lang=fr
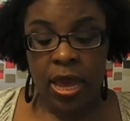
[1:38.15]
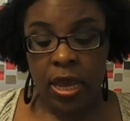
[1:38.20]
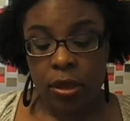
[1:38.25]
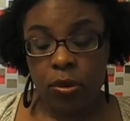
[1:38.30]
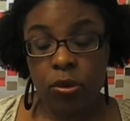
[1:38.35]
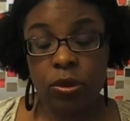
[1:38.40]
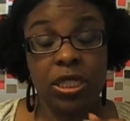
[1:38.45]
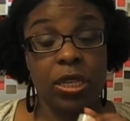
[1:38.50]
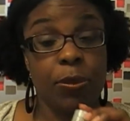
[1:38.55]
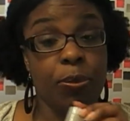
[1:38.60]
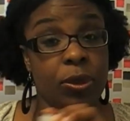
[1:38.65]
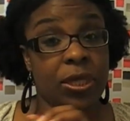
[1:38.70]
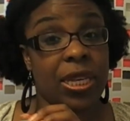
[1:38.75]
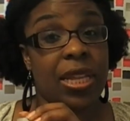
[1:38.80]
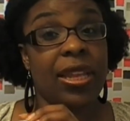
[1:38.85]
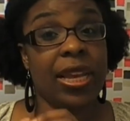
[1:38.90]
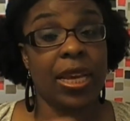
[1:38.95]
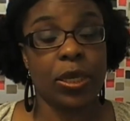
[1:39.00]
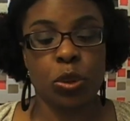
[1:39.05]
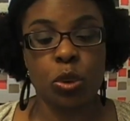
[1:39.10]
donc c'est pour
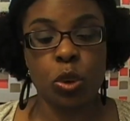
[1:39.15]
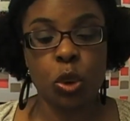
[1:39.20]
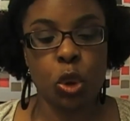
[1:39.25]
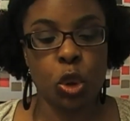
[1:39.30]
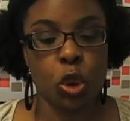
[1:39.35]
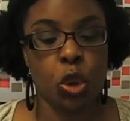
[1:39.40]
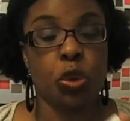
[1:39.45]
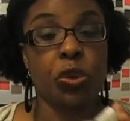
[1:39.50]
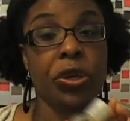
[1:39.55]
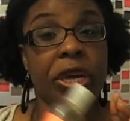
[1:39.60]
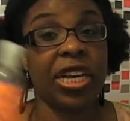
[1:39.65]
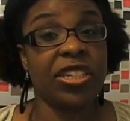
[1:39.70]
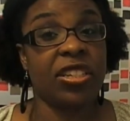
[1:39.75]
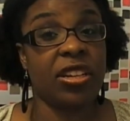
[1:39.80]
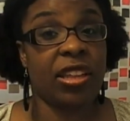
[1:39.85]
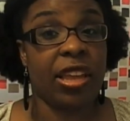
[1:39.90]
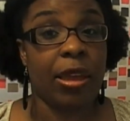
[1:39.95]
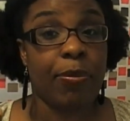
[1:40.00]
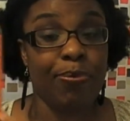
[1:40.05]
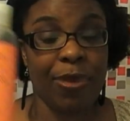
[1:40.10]
cette raison que je ne
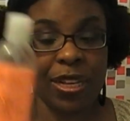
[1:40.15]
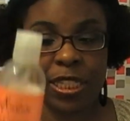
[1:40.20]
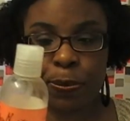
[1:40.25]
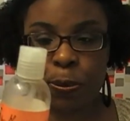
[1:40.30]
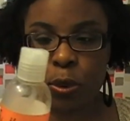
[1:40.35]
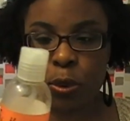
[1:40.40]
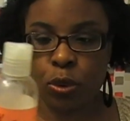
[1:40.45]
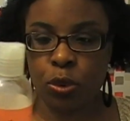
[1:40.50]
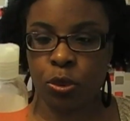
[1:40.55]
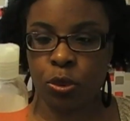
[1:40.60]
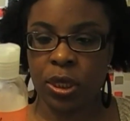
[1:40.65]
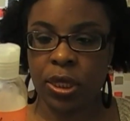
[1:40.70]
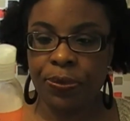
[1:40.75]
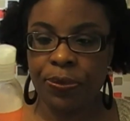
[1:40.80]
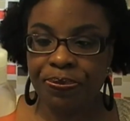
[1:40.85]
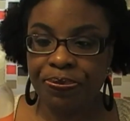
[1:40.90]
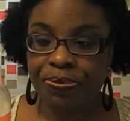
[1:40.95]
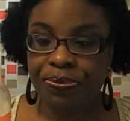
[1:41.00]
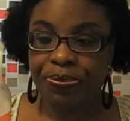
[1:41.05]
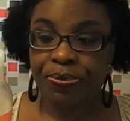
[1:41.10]
rachèterai pas ce produit
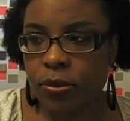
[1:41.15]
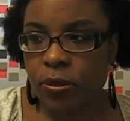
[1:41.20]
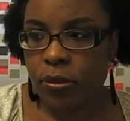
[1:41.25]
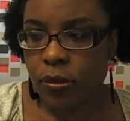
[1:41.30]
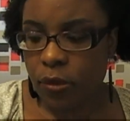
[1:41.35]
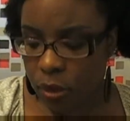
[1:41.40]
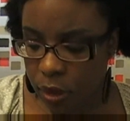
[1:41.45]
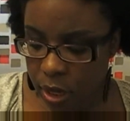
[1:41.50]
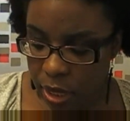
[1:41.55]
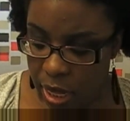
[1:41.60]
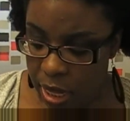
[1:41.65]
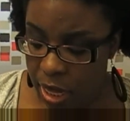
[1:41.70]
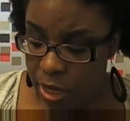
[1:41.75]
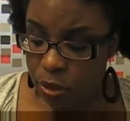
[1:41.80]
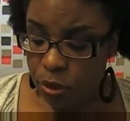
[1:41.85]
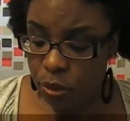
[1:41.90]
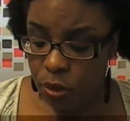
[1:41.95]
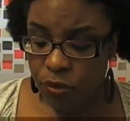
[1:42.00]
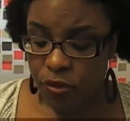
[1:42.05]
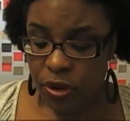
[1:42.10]

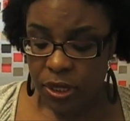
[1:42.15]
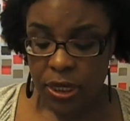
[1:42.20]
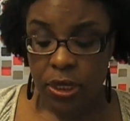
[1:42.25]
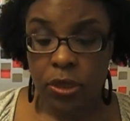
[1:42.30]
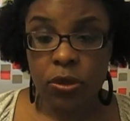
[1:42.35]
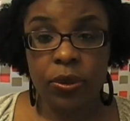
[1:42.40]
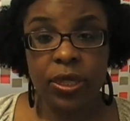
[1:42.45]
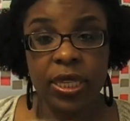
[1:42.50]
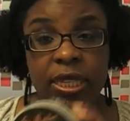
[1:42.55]
donc voici son